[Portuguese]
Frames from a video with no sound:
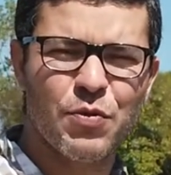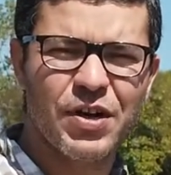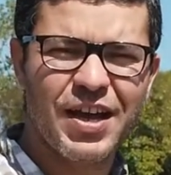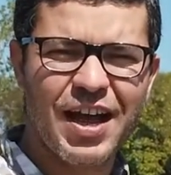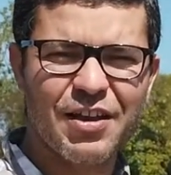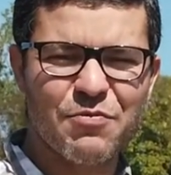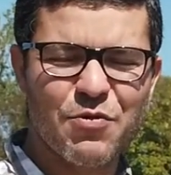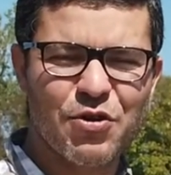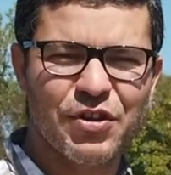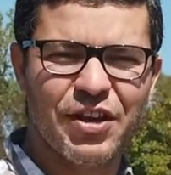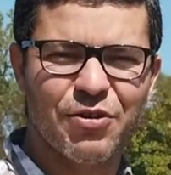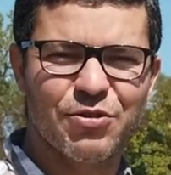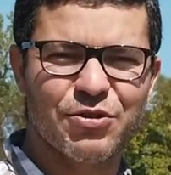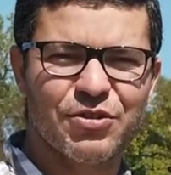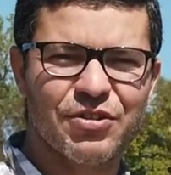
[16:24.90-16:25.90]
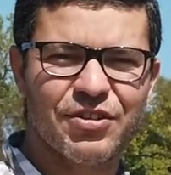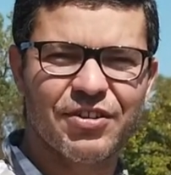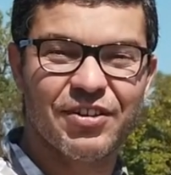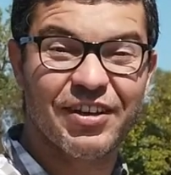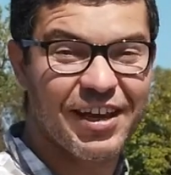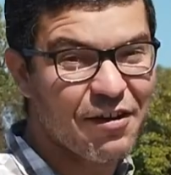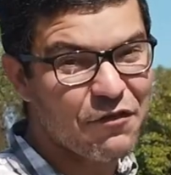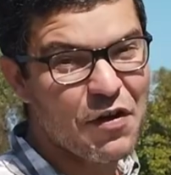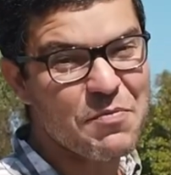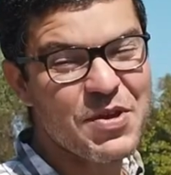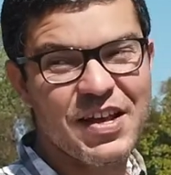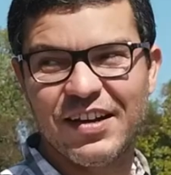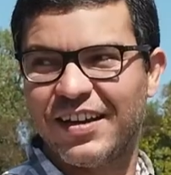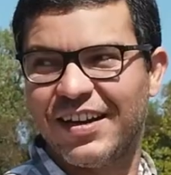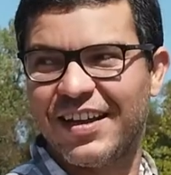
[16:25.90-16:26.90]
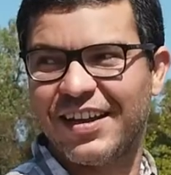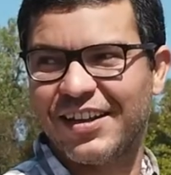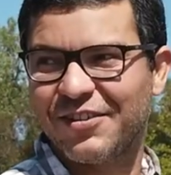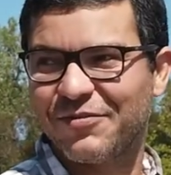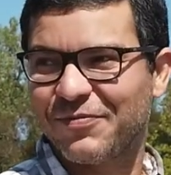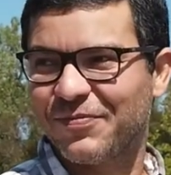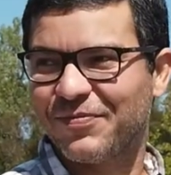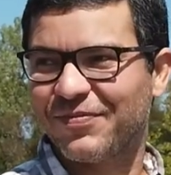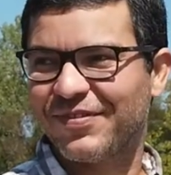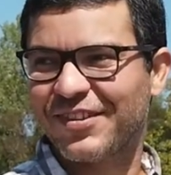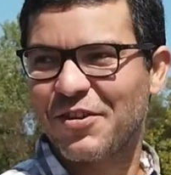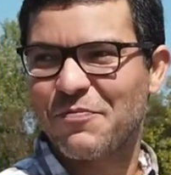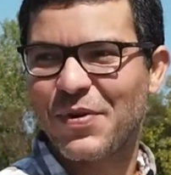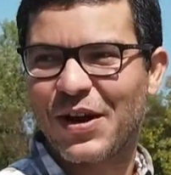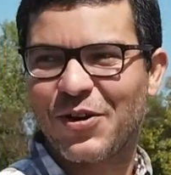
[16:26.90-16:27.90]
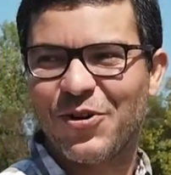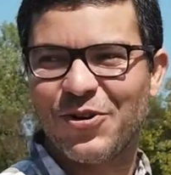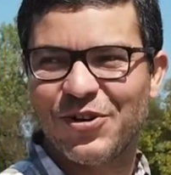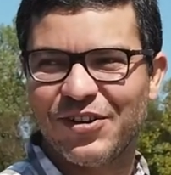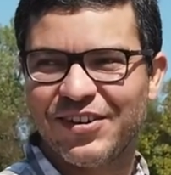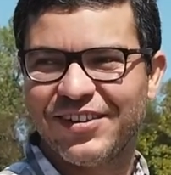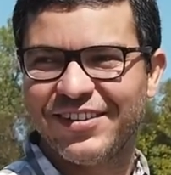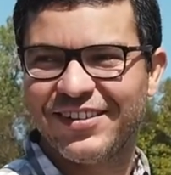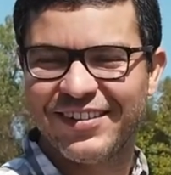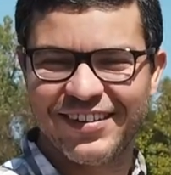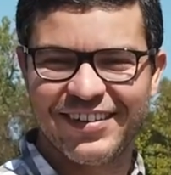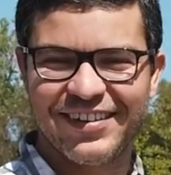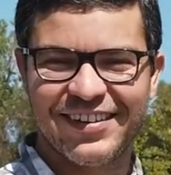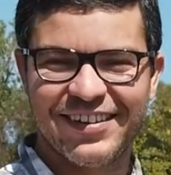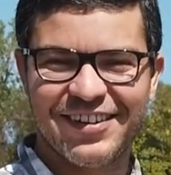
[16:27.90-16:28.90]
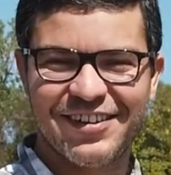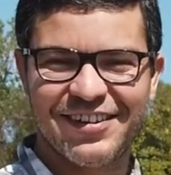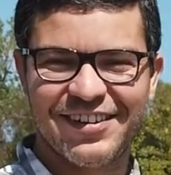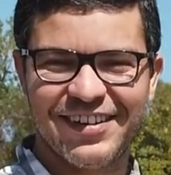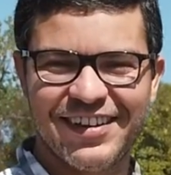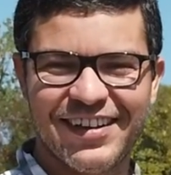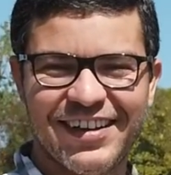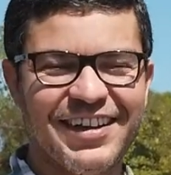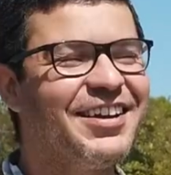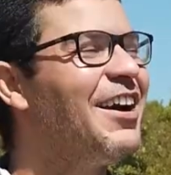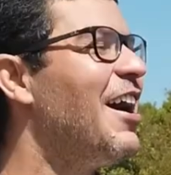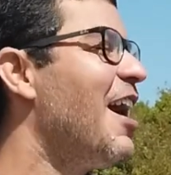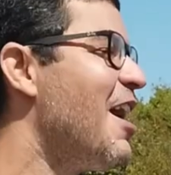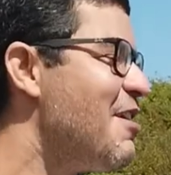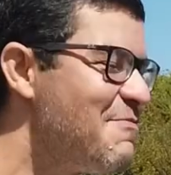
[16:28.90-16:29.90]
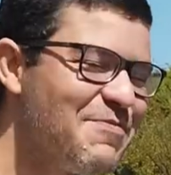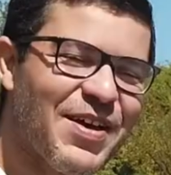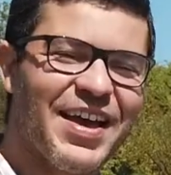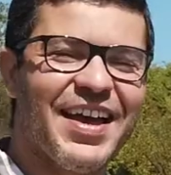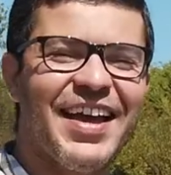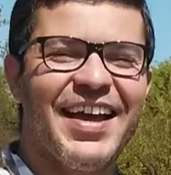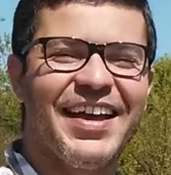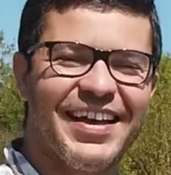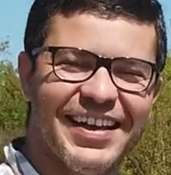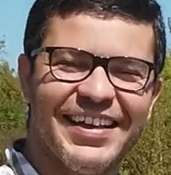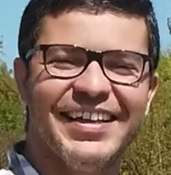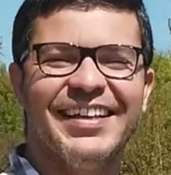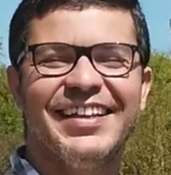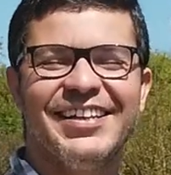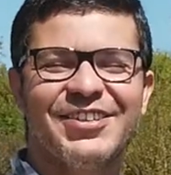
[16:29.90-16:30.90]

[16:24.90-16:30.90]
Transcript: obrigado, meu Deus. Uhum. E a família, né? Que pagou. Que Deus multiplique para ah, essa é, família, é